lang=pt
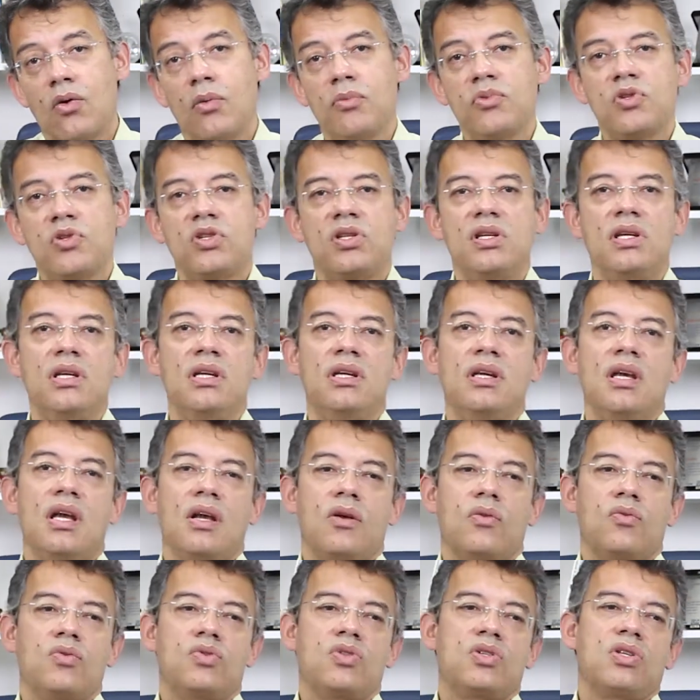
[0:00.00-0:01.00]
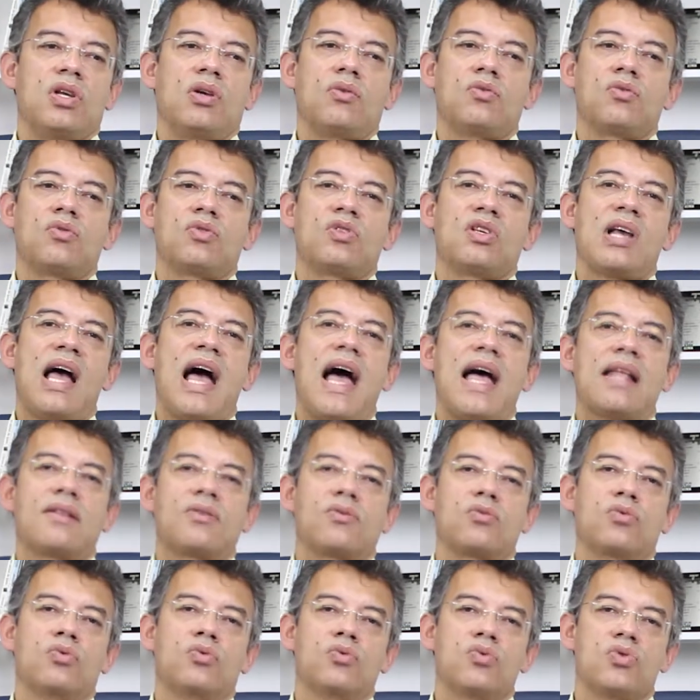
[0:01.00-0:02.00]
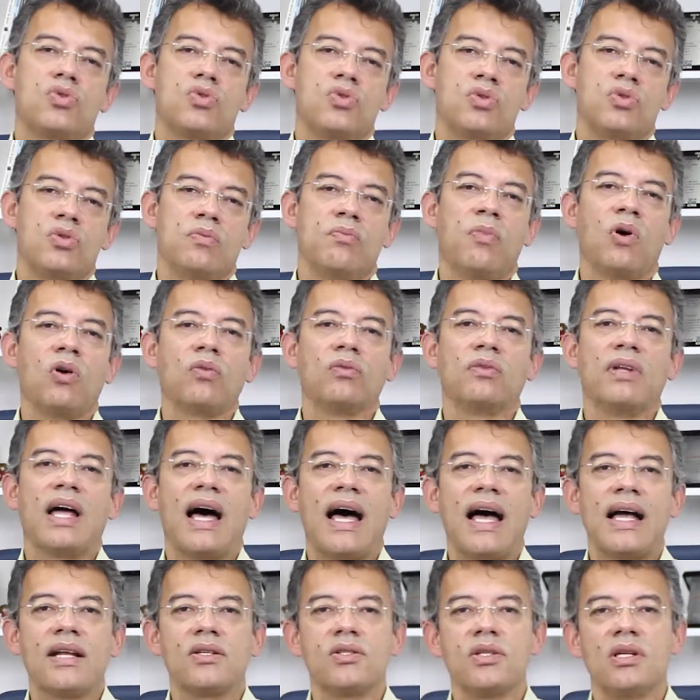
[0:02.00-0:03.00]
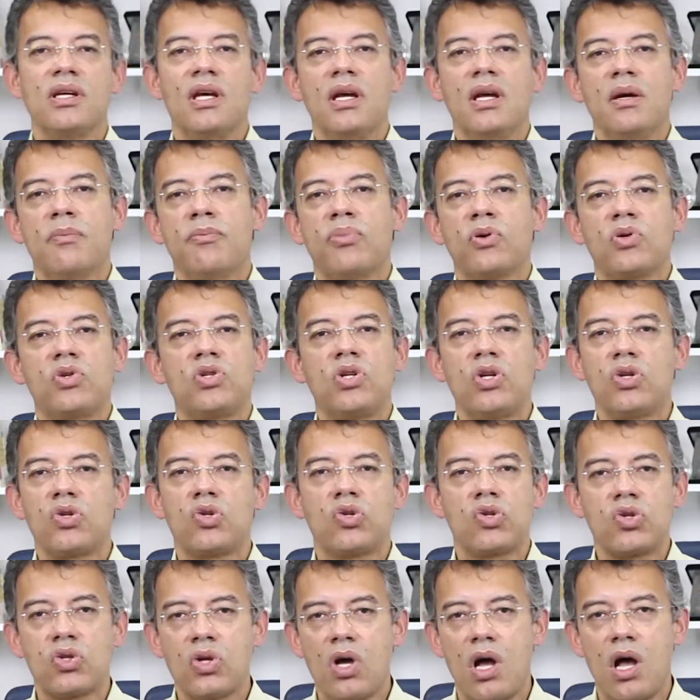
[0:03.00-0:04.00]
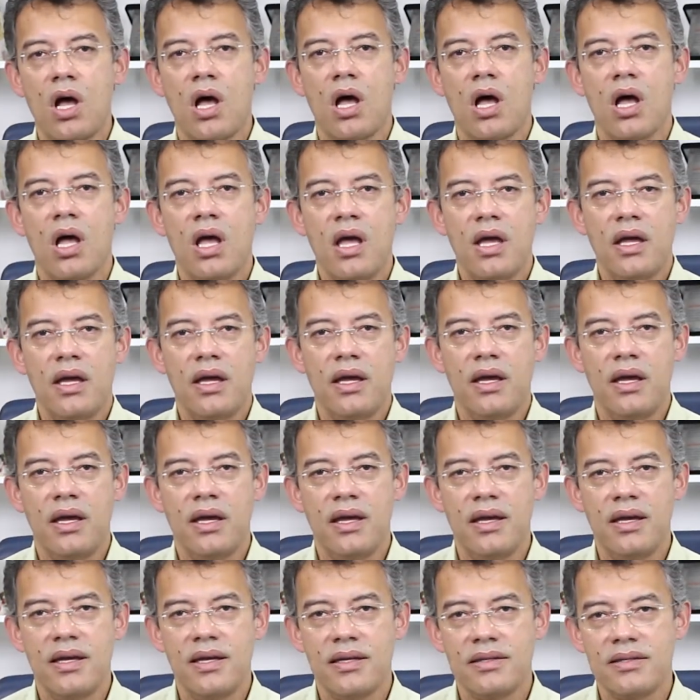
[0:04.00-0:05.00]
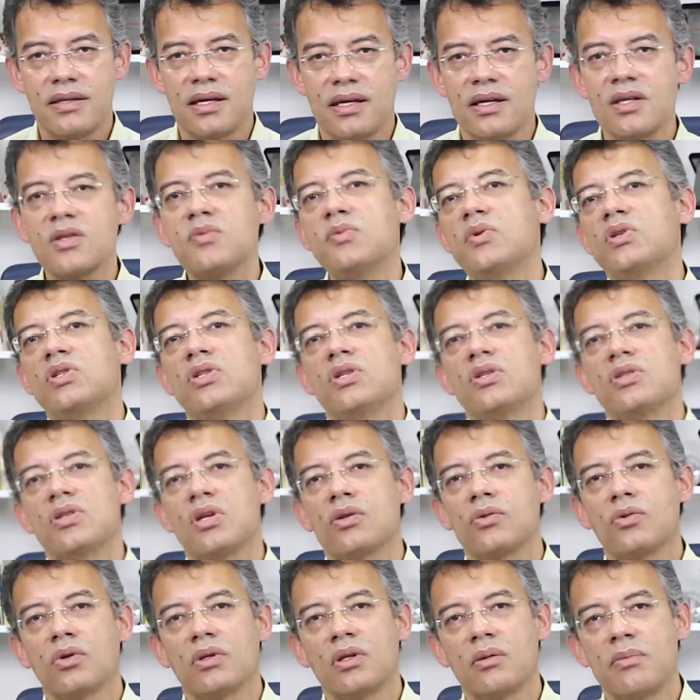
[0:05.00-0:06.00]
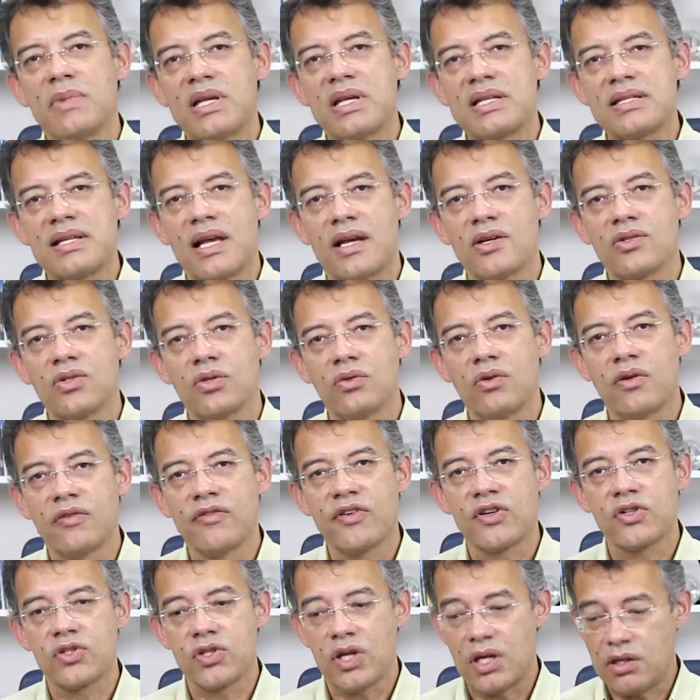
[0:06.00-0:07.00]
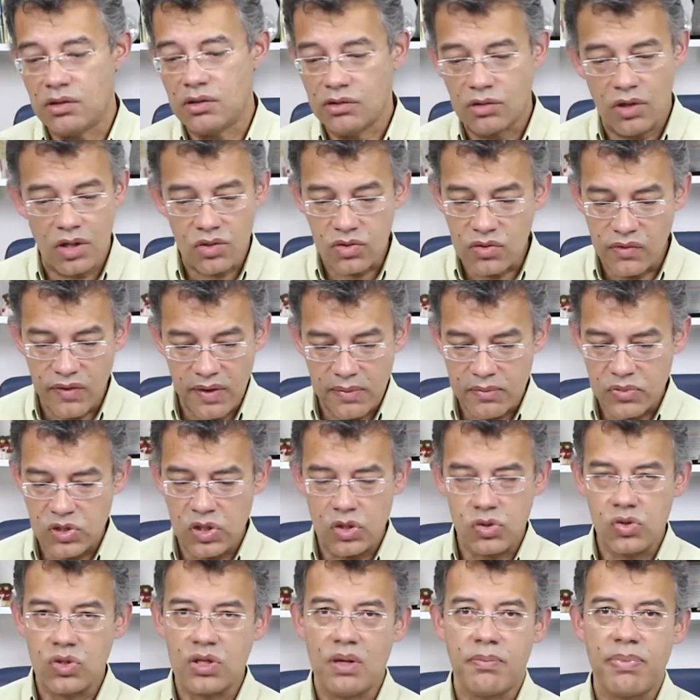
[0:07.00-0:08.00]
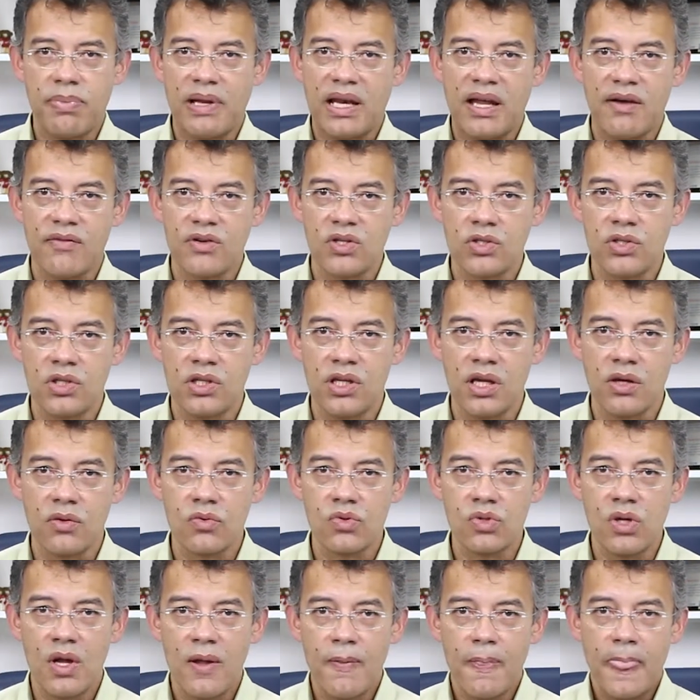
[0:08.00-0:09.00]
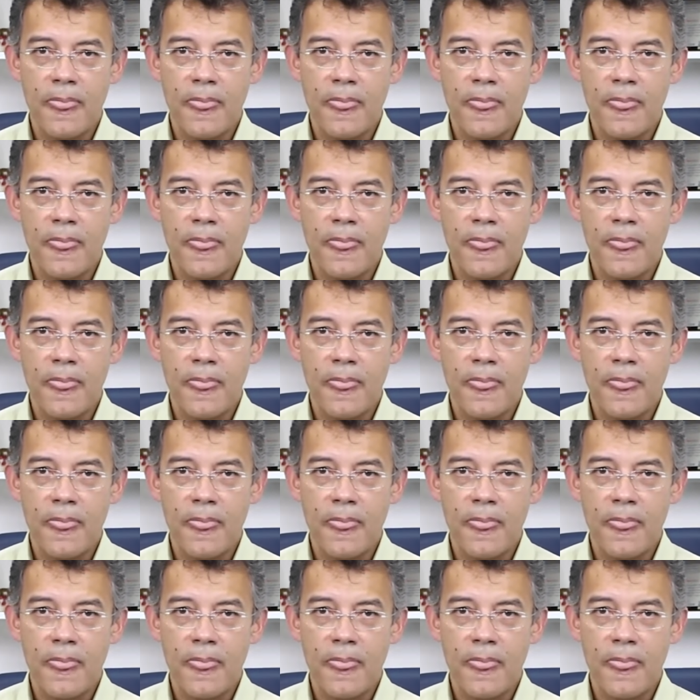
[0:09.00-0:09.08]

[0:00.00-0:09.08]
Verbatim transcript: Como se os seus atos de bondade por si só é, transmitissem toda a mensagem do Evangelho. Nós não vemos isso na palavra de Deus.